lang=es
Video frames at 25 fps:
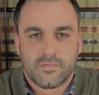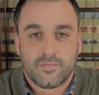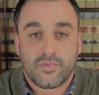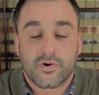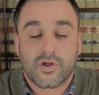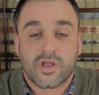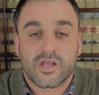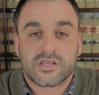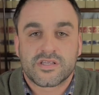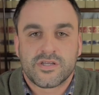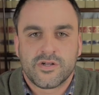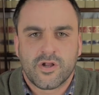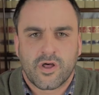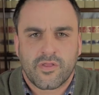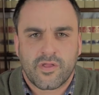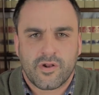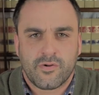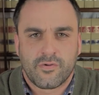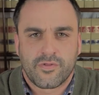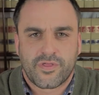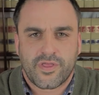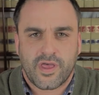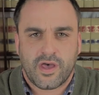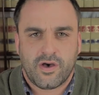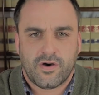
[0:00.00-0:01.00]
Porque si no
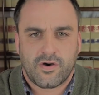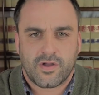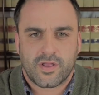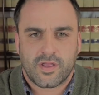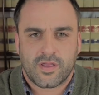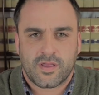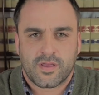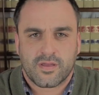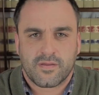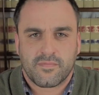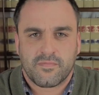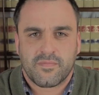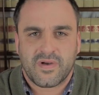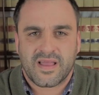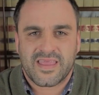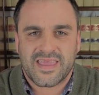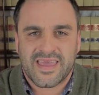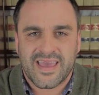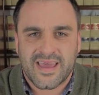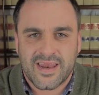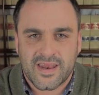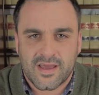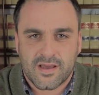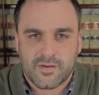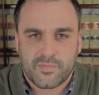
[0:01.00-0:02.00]
denuncia hoy,
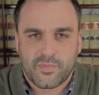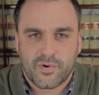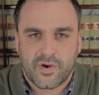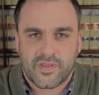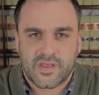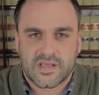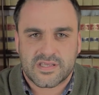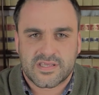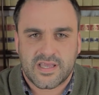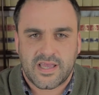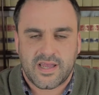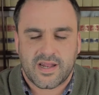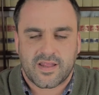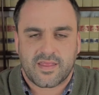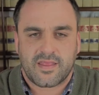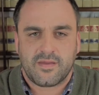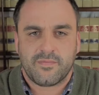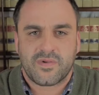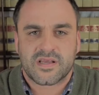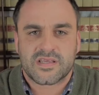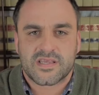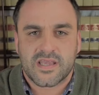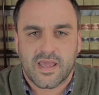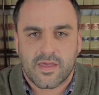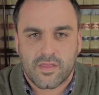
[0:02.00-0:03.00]
mañana puede ser
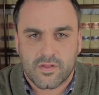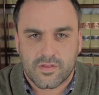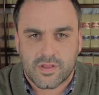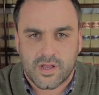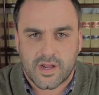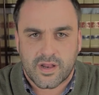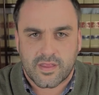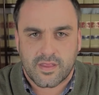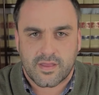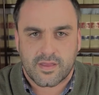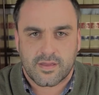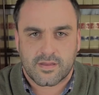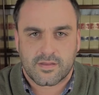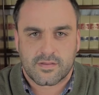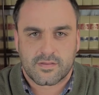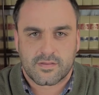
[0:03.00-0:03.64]
demasiado tarde.